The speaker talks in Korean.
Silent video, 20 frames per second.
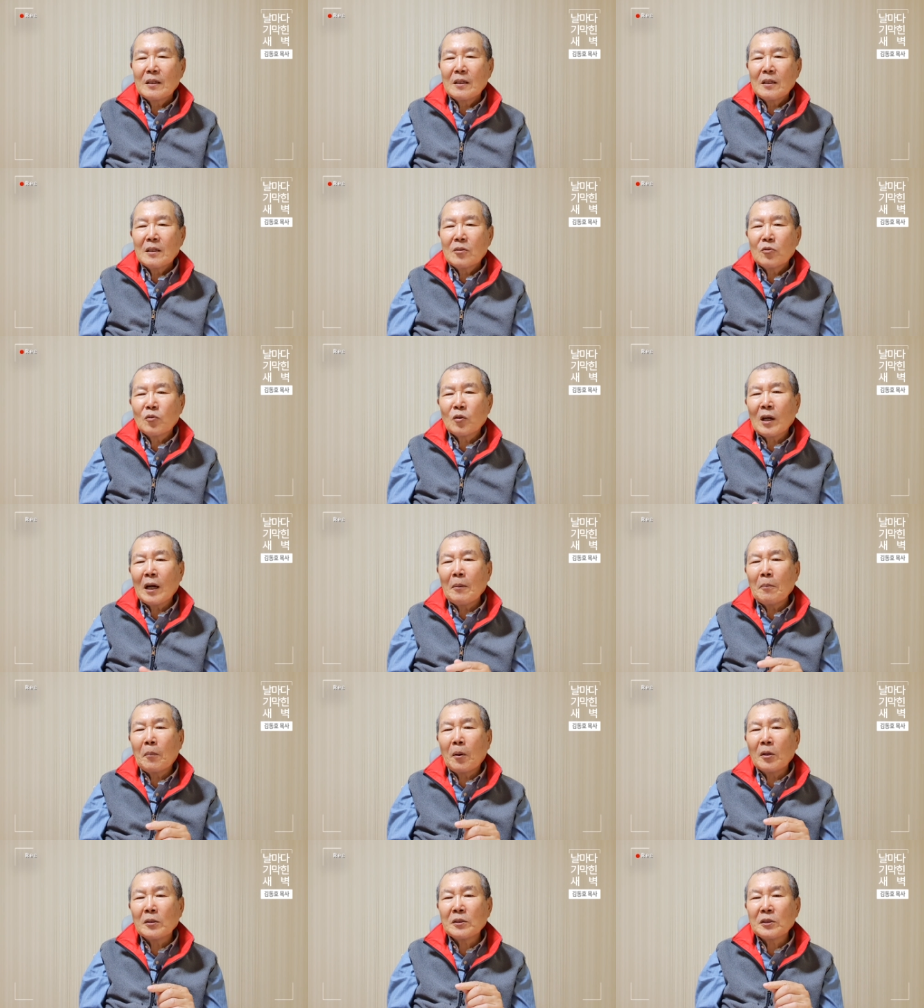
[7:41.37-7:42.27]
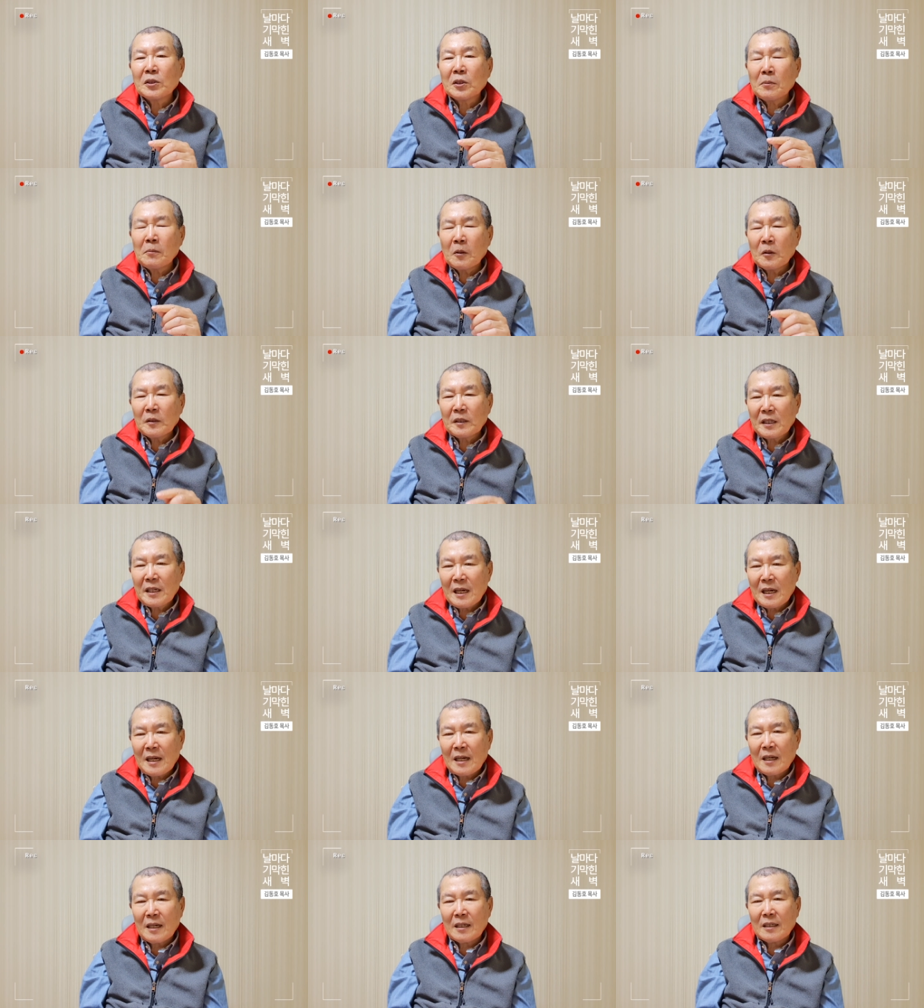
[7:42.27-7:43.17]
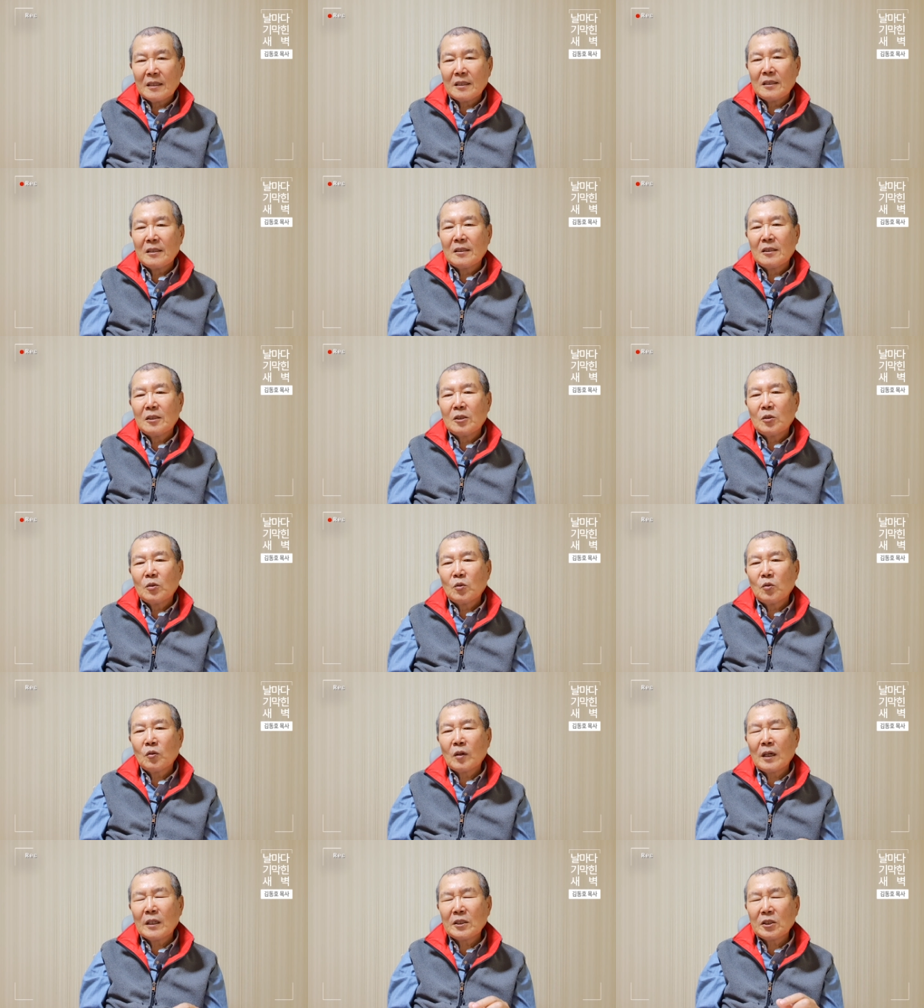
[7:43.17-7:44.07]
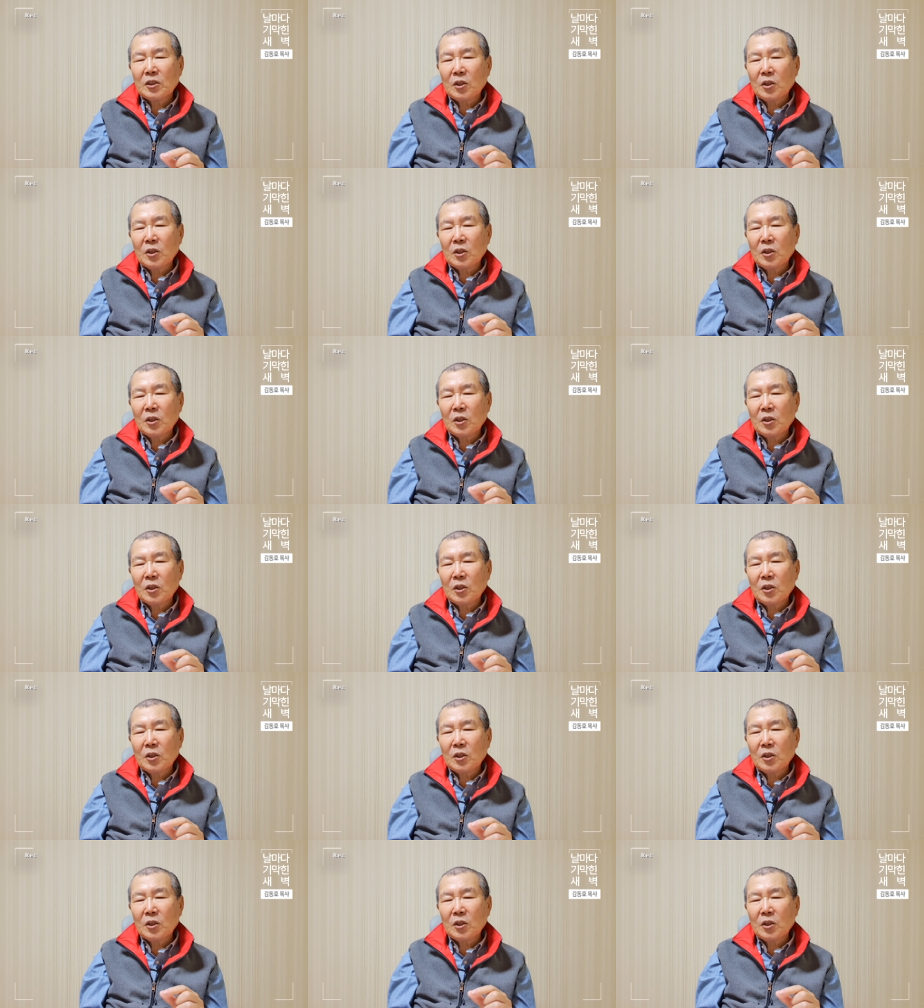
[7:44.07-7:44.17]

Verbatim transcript: 누가 먼저 보느냐 누가